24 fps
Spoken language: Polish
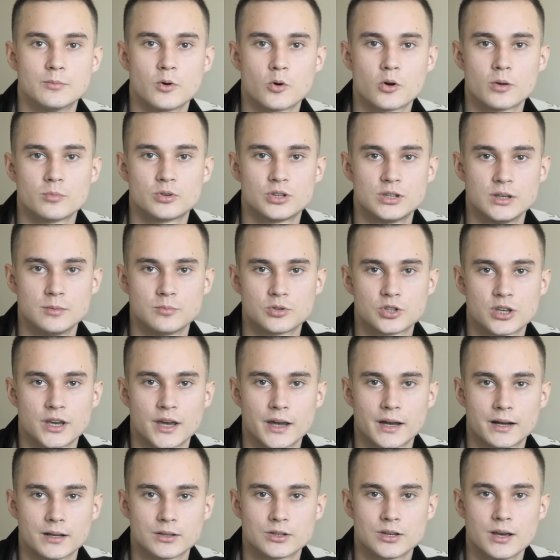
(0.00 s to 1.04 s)
mogłem się nim
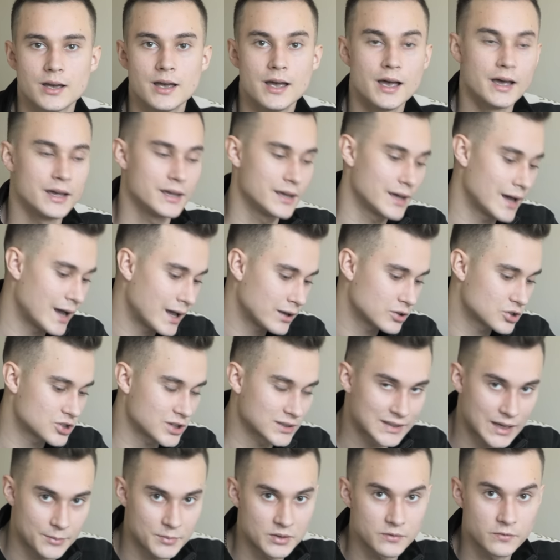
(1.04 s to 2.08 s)
przejechać. Ja
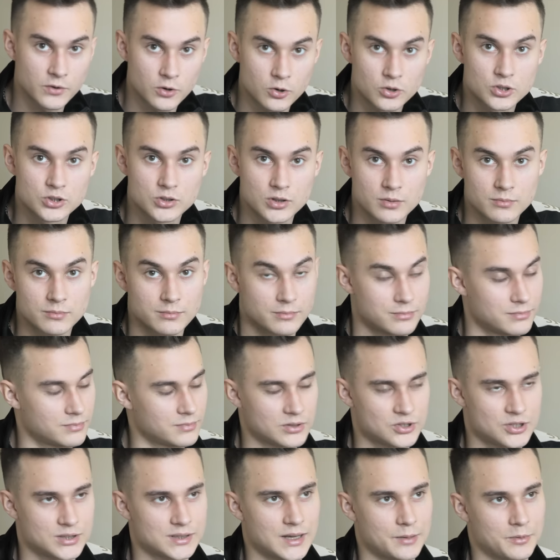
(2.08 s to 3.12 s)
czasami wychodziłem, a
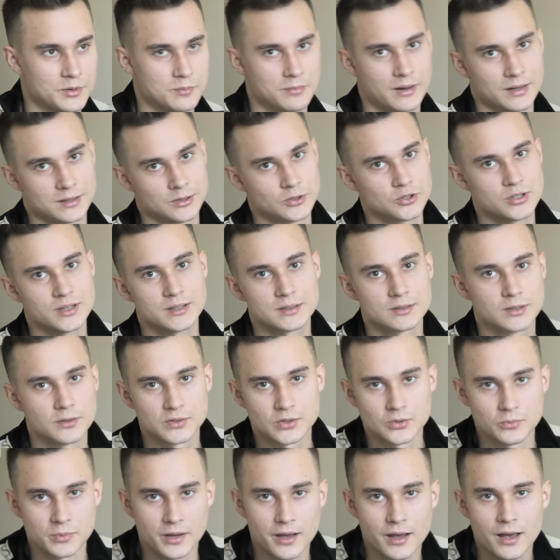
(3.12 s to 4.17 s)
no, czasami, bardzo często w
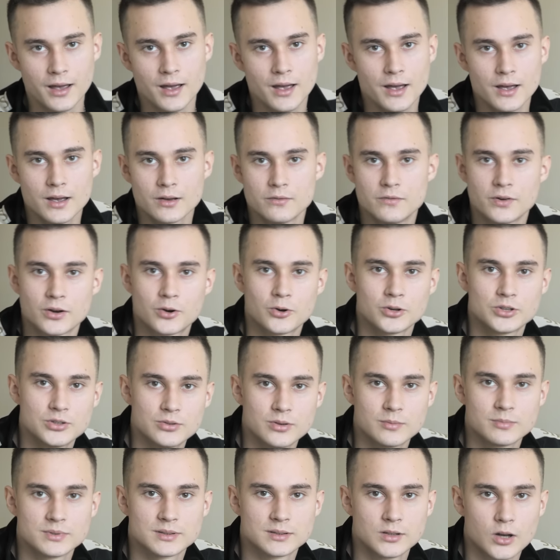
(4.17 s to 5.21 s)
sumie,
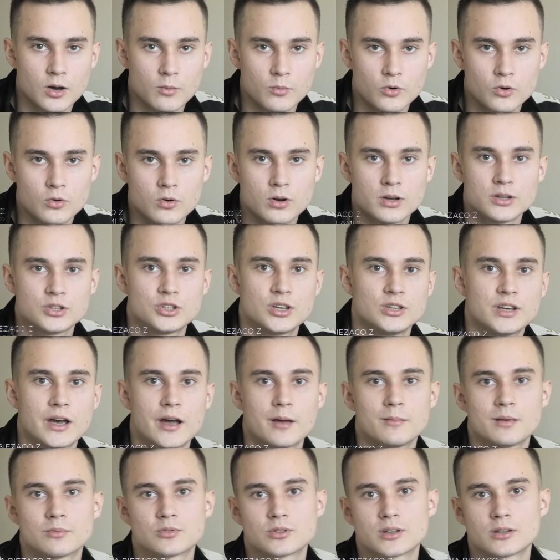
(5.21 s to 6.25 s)
wychodziłem z domu,
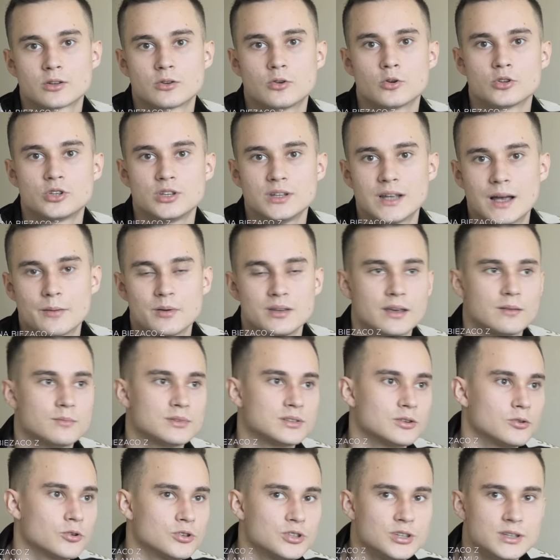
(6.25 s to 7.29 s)
siedziałem na przykład godzinami, nie
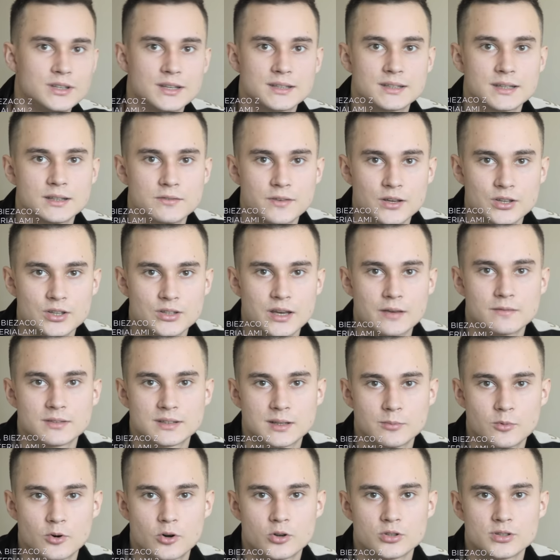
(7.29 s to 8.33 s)
wiem, z godziny, ze dwie siedziałem w
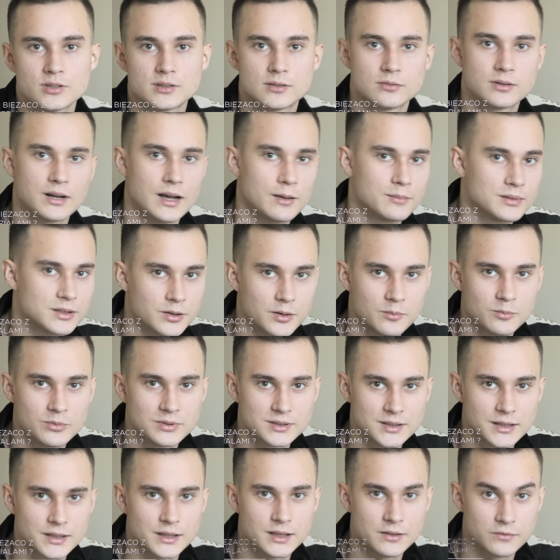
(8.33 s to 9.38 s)
samochodzie, słuchałem sobie
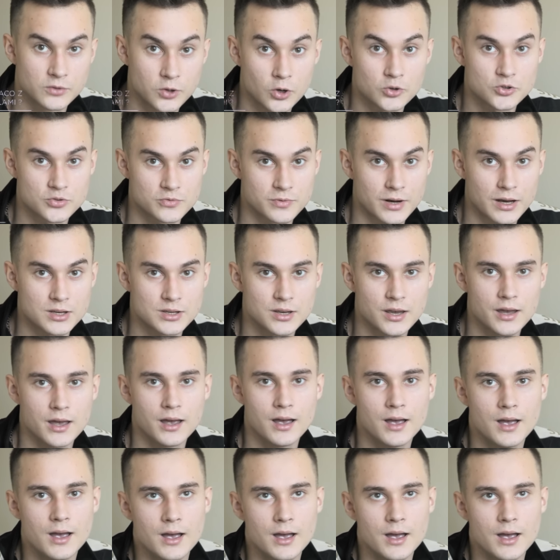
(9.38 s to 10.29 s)
muzyki w dożu właśnie,